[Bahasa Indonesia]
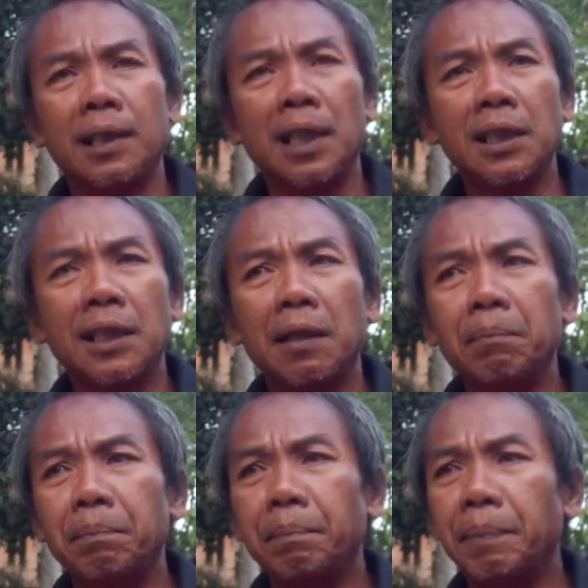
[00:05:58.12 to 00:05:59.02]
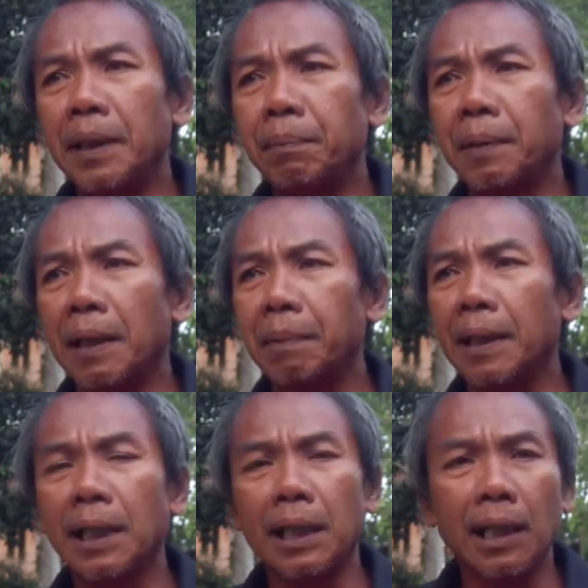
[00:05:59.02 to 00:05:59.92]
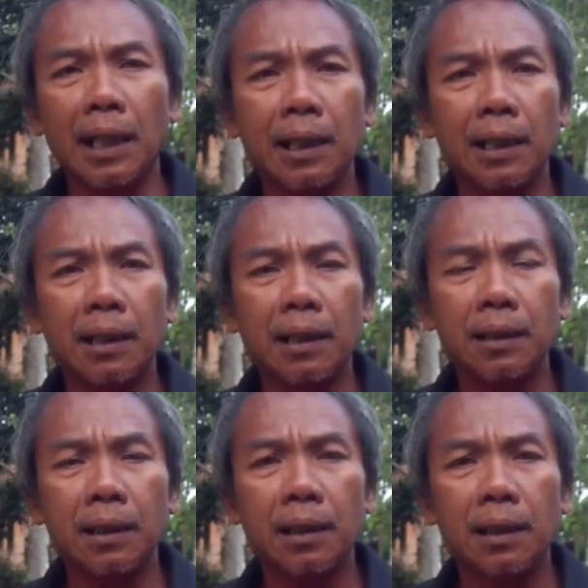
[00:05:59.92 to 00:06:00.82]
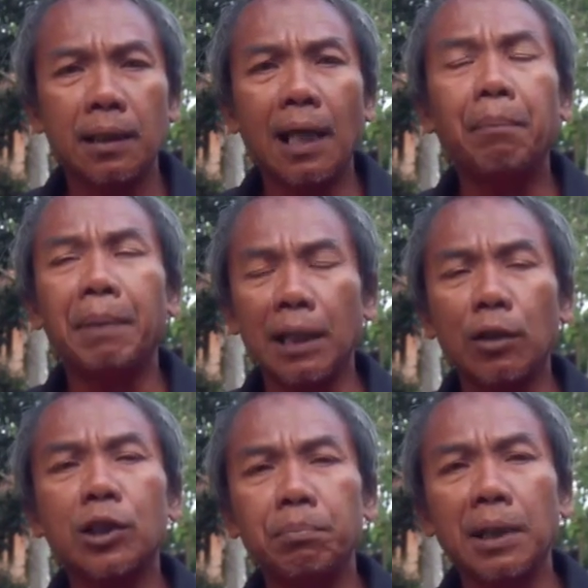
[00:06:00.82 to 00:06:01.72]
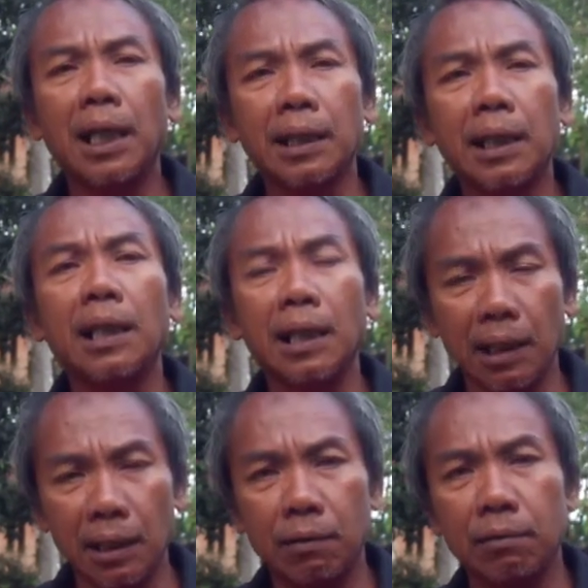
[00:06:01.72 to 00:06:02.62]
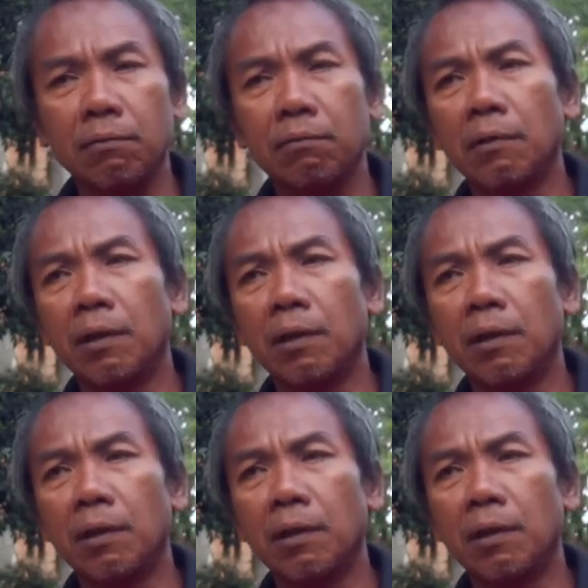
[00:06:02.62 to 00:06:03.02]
dia sampai berapa giringan ya 8 atau 9 giringan itu